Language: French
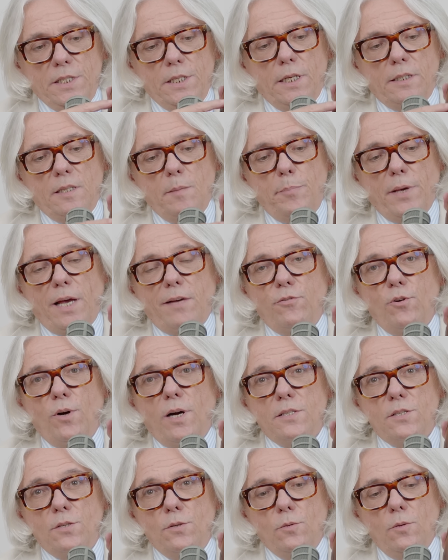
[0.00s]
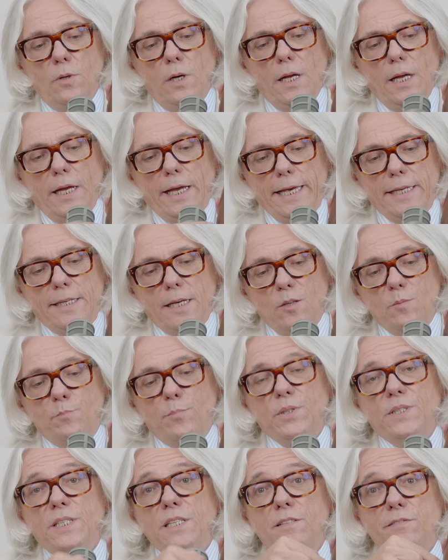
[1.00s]
ici, il y a des perforations et il y a une
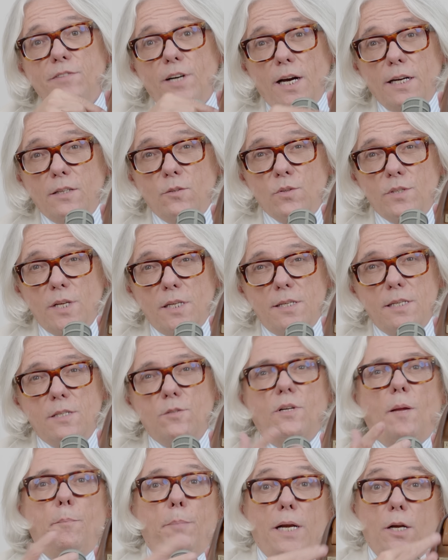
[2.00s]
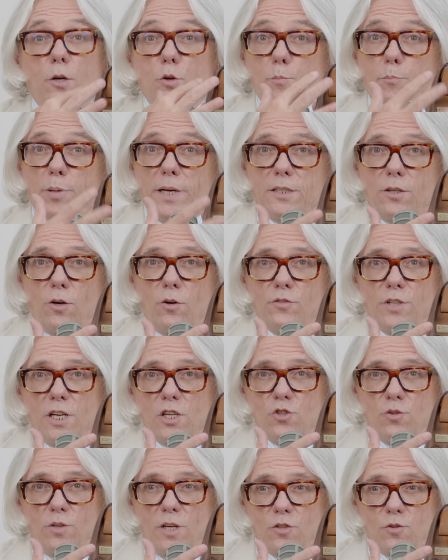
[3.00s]
petite vague. Donc ça, c'est ce qu'on appelle le
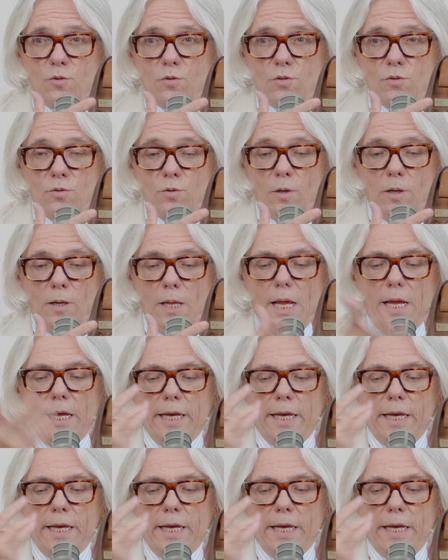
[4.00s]
patronage de la chaussure.